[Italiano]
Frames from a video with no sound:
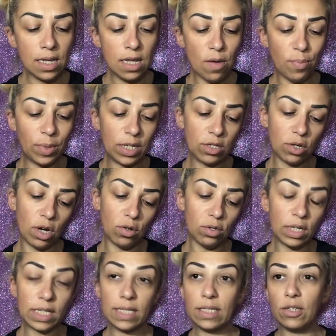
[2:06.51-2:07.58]
io ho preso la
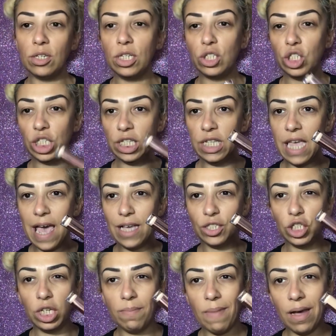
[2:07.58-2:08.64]
colorazione
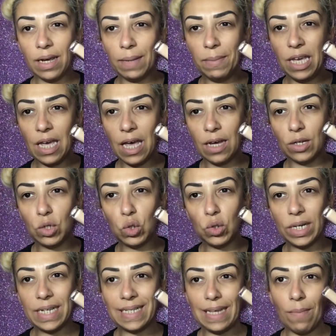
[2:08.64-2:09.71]
C10 ma a me
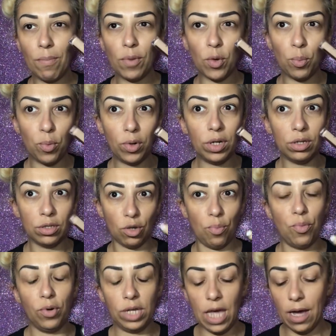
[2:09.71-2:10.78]
ancora sembra un pochino
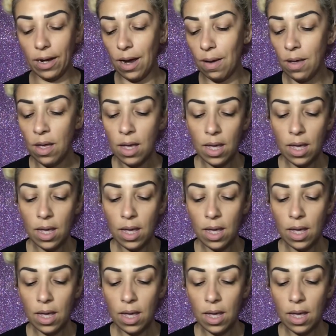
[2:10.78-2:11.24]
troppo chiara.